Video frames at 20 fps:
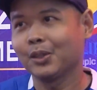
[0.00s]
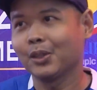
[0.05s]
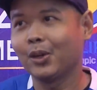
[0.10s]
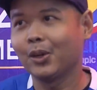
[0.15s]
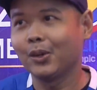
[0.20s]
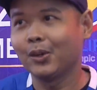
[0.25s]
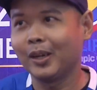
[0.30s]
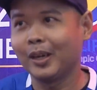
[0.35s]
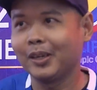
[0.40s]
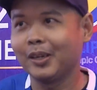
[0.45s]

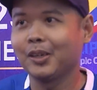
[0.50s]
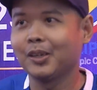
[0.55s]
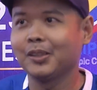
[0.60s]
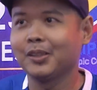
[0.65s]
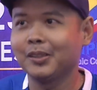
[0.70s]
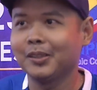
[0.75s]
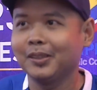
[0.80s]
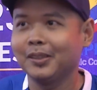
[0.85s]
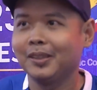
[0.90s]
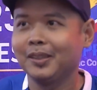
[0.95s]
So
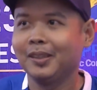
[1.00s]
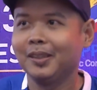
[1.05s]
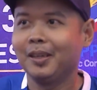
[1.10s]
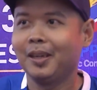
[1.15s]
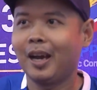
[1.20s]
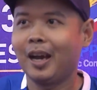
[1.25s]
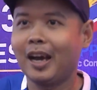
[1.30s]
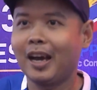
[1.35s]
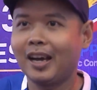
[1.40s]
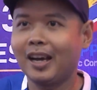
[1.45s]
ngayon,
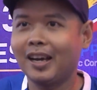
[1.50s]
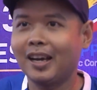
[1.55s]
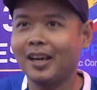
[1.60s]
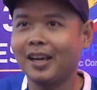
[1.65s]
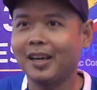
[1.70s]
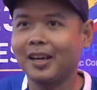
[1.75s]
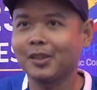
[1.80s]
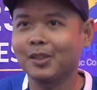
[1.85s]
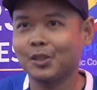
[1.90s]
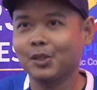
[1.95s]

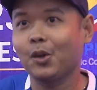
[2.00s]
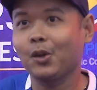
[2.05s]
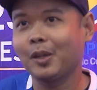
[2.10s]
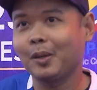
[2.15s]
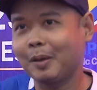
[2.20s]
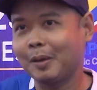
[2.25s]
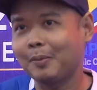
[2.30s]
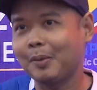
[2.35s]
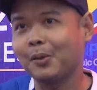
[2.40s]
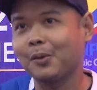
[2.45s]
uh, gusto ko
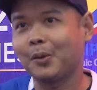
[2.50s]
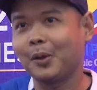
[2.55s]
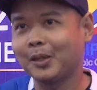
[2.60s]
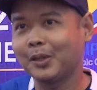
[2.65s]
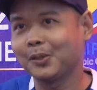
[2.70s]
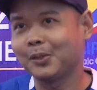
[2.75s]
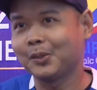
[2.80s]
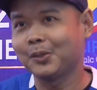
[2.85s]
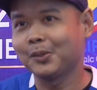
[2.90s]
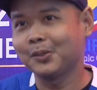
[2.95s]
naman
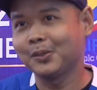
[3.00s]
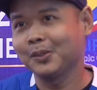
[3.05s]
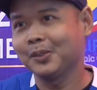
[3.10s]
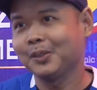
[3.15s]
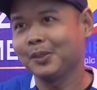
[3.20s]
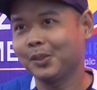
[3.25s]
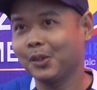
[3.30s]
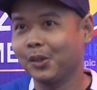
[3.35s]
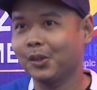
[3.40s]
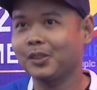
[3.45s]
makuha yung,
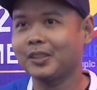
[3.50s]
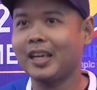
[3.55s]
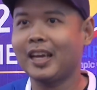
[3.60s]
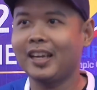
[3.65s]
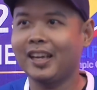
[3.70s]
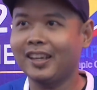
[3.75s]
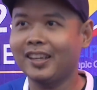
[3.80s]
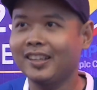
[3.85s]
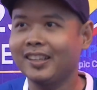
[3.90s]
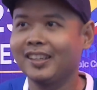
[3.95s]
guro,
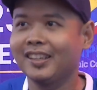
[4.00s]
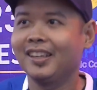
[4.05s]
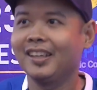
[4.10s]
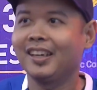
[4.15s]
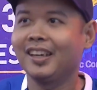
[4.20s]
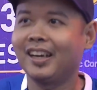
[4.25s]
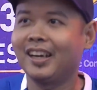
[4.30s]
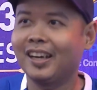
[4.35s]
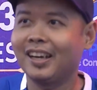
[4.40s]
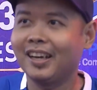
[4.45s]
sana,
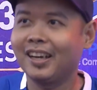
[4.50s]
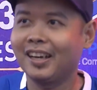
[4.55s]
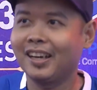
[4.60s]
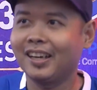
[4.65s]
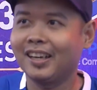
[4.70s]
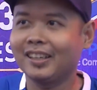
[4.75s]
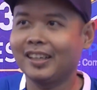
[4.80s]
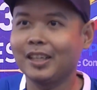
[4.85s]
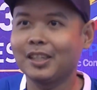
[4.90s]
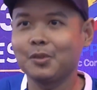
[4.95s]

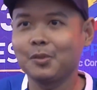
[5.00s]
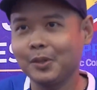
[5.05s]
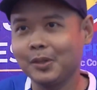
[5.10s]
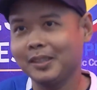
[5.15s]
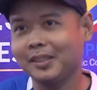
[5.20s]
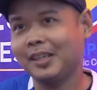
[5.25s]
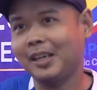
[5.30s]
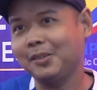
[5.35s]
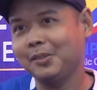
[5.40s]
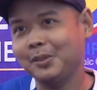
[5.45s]
uh, God,
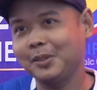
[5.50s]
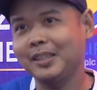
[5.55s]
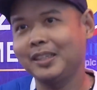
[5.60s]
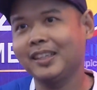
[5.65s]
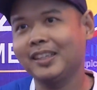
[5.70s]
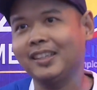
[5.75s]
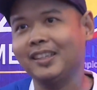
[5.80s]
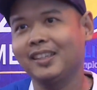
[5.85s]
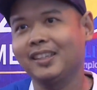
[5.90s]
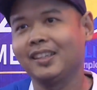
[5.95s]
will, God
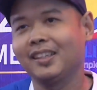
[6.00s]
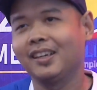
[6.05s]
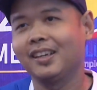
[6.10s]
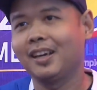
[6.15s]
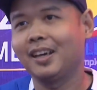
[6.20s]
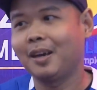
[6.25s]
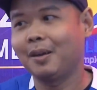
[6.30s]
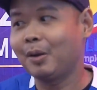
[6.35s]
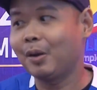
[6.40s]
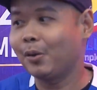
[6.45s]
willing,
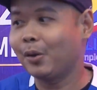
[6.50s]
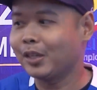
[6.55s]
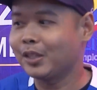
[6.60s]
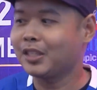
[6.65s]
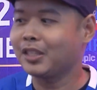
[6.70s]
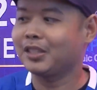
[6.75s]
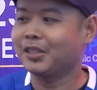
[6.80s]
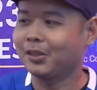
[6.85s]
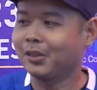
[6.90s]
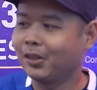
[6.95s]
uh, makuha
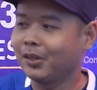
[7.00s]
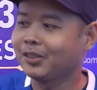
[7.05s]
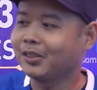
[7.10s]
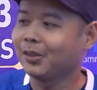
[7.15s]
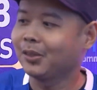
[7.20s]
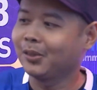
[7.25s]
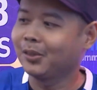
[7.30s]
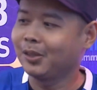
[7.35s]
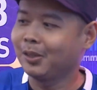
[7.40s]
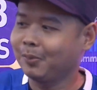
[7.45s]
yung six gold.
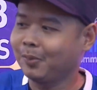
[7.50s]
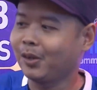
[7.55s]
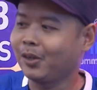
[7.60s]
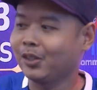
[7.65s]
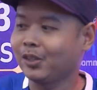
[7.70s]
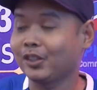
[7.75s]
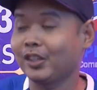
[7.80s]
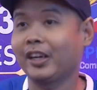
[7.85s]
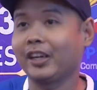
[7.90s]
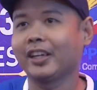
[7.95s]
So yun
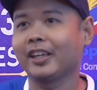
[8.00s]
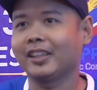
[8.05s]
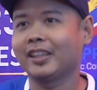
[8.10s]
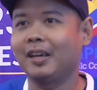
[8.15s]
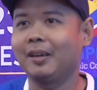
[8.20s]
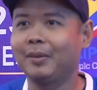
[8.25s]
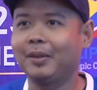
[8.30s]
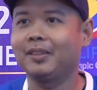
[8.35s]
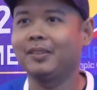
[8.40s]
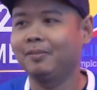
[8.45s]
po yung target
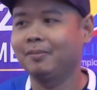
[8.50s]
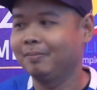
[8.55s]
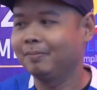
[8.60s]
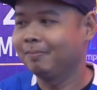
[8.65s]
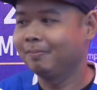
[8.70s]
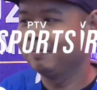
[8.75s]
namin.